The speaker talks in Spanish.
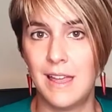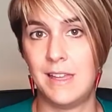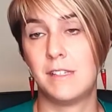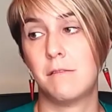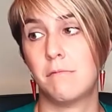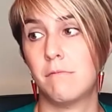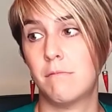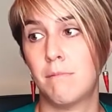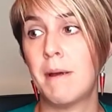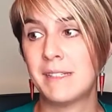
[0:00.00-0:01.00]
es
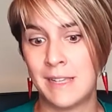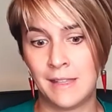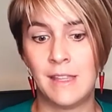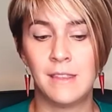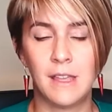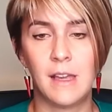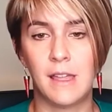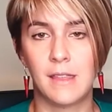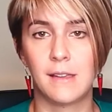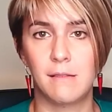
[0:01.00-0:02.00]
más latente
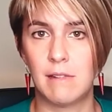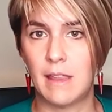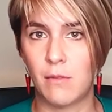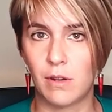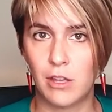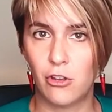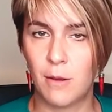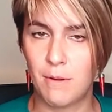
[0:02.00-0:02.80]
que la de cualquier otra